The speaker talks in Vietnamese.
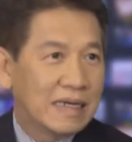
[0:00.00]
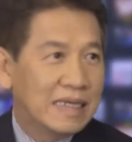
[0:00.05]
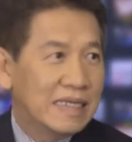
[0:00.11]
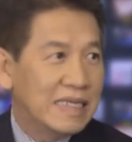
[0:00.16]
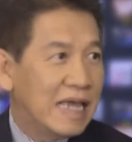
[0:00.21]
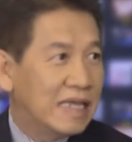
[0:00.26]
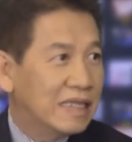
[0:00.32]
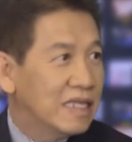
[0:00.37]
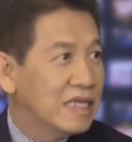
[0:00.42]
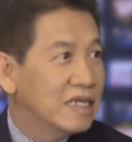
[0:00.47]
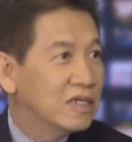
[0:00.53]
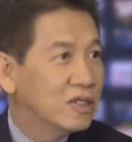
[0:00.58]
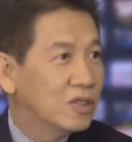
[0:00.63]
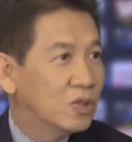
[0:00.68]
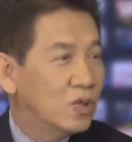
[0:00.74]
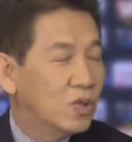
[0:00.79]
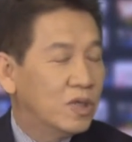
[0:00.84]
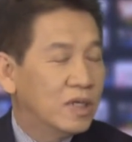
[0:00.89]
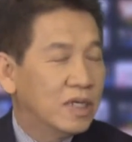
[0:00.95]
cái giá tiền
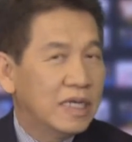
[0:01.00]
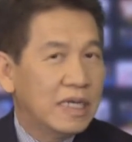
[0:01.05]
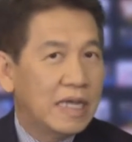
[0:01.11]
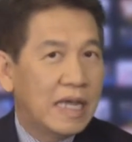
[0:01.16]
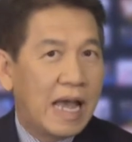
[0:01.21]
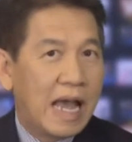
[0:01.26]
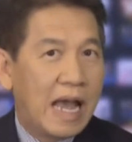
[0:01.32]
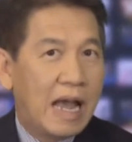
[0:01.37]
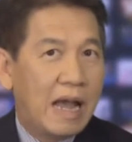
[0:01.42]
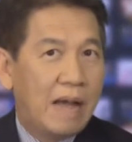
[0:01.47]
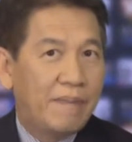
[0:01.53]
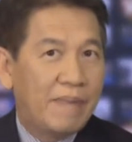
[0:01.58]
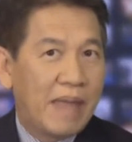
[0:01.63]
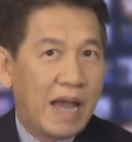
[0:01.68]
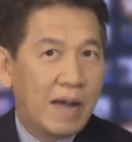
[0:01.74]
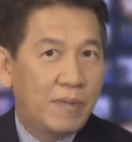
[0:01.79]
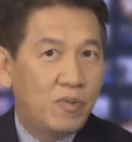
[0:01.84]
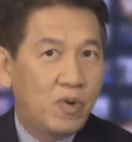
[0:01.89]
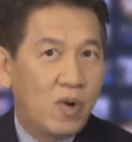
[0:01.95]
của cái à,
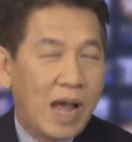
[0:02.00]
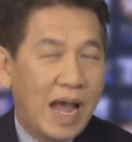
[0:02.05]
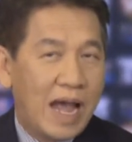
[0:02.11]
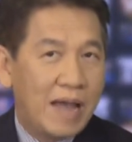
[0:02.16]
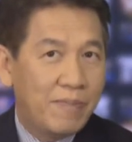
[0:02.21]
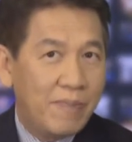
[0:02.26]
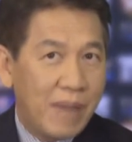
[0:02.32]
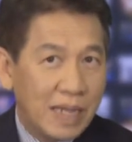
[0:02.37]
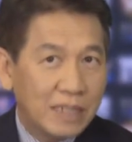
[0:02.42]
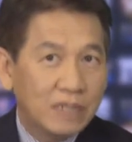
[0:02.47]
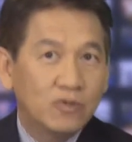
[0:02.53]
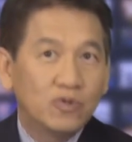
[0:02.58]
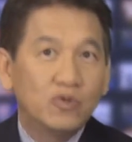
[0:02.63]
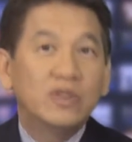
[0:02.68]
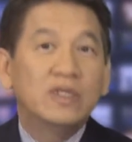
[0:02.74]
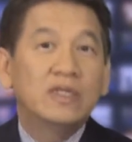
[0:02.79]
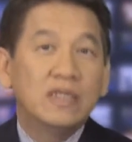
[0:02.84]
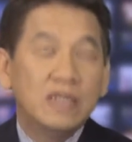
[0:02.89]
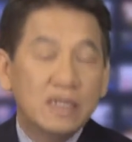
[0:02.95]
Apple iPad
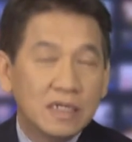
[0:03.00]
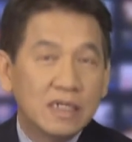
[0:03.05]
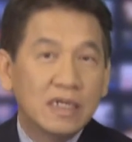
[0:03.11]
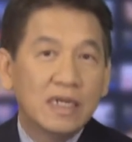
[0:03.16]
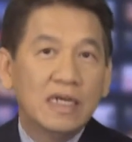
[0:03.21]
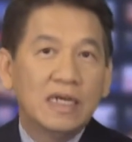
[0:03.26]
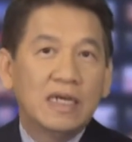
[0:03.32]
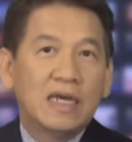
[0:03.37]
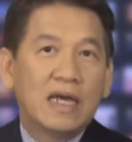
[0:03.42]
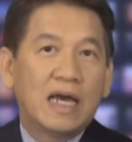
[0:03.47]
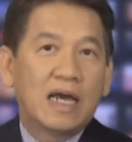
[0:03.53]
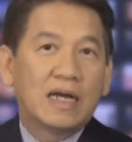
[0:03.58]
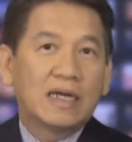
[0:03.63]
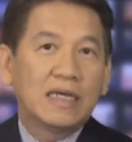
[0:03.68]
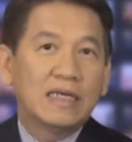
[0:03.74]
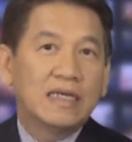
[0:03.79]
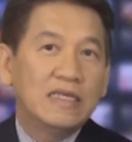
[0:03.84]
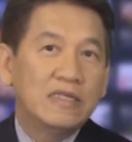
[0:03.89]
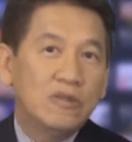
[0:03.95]
tuy nhiên à,
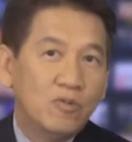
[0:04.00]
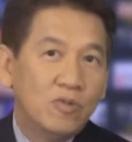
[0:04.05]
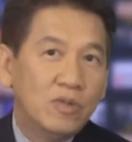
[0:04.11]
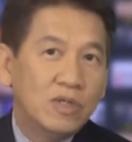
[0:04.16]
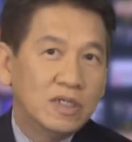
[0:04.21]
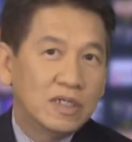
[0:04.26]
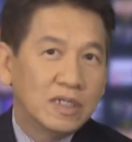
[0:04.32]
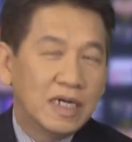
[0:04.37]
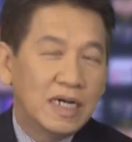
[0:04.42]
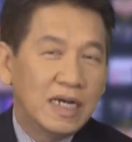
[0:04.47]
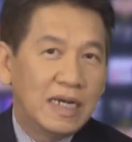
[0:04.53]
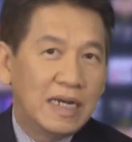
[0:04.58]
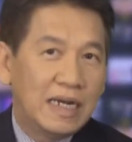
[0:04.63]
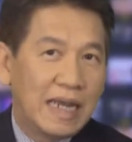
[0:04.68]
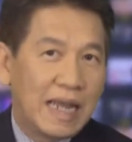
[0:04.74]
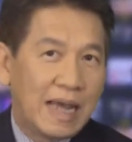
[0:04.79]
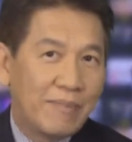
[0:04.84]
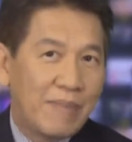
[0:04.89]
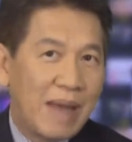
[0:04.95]
cái cái dung lượng á,
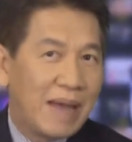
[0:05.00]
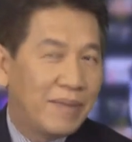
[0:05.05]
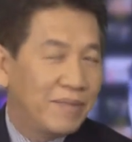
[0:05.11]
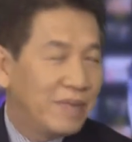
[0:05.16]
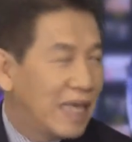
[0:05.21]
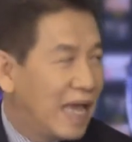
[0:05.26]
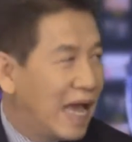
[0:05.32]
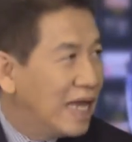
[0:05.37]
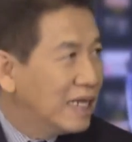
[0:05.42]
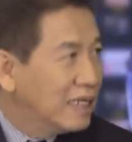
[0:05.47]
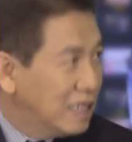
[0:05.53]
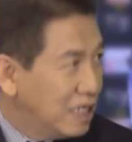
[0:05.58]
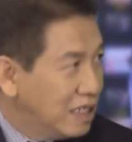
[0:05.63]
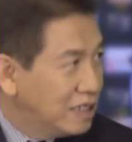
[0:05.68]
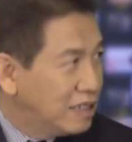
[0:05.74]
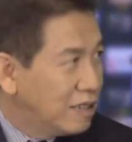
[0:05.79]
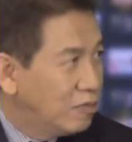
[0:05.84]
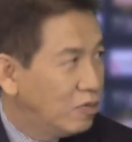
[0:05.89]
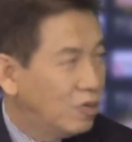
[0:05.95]
là 32 GB
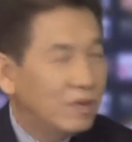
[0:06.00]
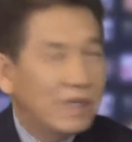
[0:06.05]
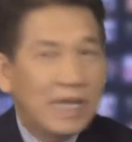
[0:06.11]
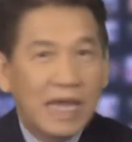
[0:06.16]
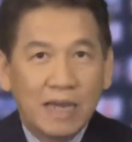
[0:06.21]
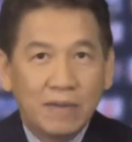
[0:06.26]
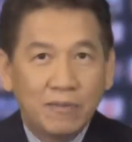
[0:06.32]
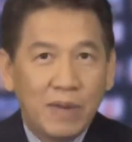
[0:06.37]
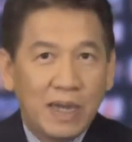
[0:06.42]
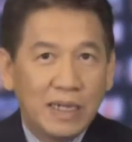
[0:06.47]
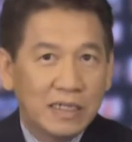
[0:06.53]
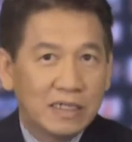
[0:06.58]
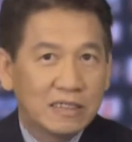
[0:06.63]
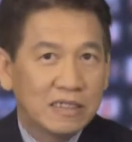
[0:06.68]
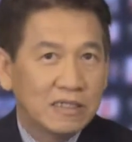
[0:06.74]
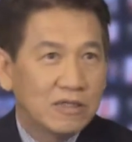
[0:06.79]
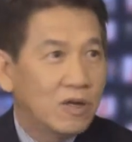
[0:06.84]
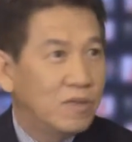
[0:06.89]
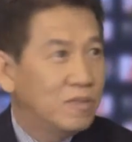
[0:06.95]
trong lúc cái iPad là
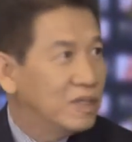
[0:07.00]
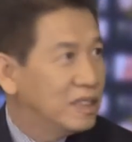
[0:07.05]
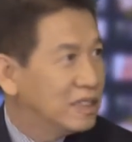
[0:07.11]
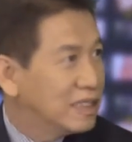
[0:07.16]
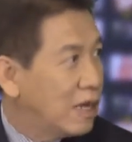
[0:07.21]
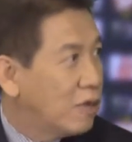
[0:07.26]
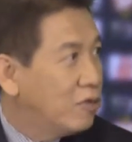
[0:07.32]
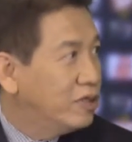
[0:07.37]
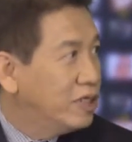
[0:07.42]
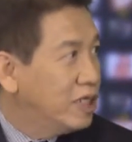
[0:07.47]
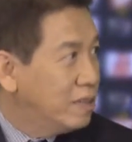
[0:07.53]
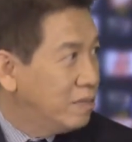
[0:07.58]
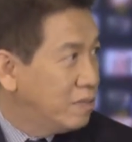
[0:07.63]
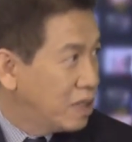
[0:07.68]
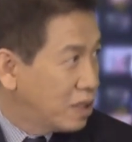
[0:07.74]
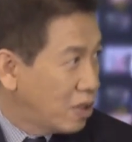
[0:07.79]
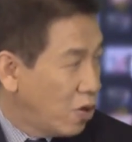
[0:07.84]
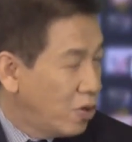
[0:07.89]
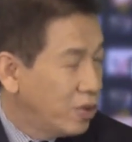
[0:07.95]
chỉ có 16, GB gig
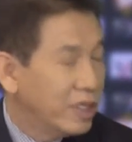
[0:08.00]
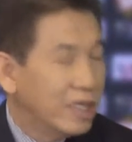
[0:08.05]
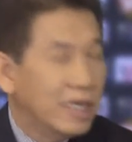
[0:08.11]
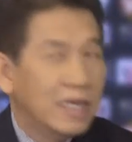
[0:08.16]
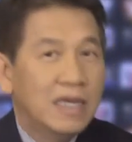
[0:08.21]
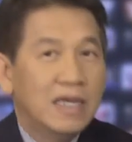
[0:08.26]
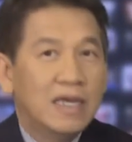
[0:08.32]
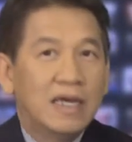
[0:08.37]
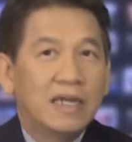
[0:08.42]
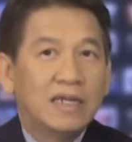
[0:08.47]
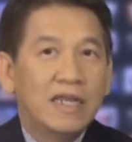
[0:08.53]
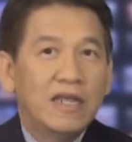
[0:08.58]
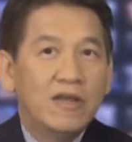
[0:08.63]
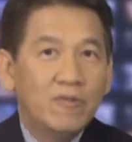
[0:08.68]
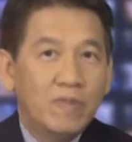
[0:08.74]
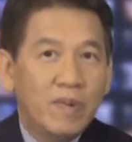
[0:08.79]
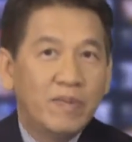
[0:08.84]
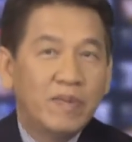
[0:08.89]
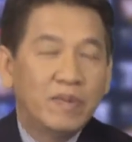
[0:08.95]
mà thôi dạ.
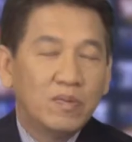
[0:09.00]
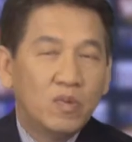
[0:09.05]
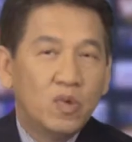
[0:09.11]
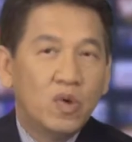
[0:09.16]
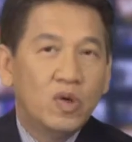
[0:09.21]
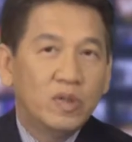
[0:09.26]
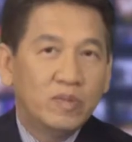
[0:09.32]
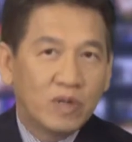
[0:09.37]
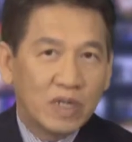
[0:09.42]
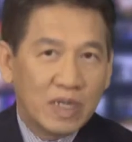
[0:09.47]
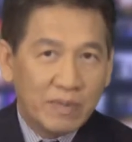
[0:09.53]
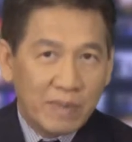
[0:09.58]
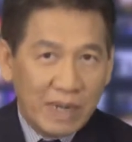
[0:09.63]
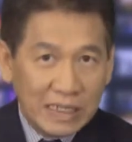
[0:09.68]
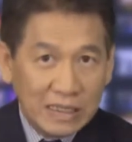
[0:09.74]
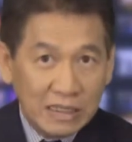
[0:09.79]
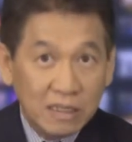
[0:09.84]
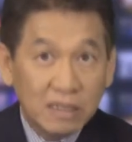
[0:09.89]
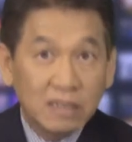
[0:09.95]
nếu mà mình mua một cái
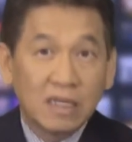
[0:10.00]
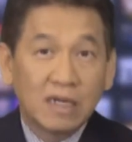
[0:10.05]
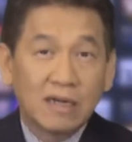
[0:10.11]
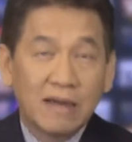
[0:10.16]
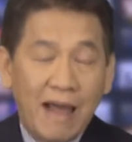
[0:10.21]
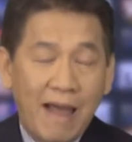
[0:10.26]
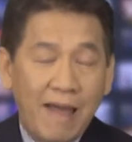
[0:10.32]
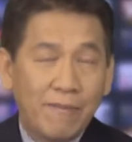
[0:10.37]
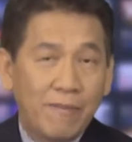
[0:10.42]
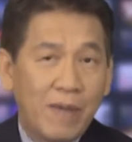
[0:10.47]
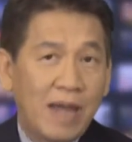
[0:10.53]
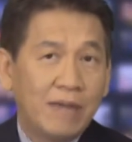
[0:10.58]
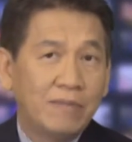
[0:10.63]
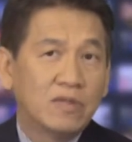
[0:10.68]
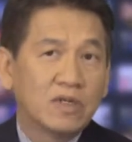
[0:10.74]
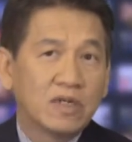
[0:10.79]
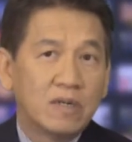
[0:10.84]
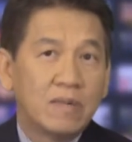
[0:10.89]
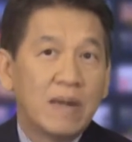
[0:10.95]
máy tương tự iPad
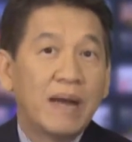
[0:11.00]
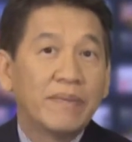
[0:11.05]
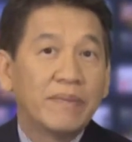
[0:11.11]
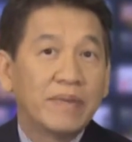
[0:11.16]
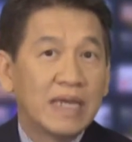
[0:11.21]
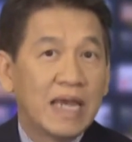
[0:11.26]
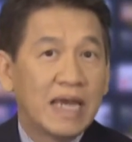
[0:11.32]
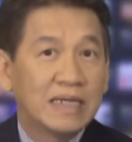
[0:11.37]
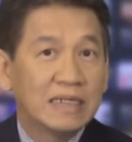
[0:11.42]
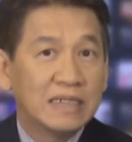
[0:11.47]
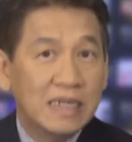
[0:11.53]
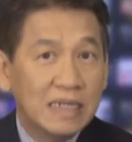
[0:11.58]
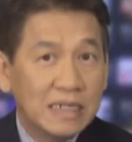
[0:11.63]
mà có 32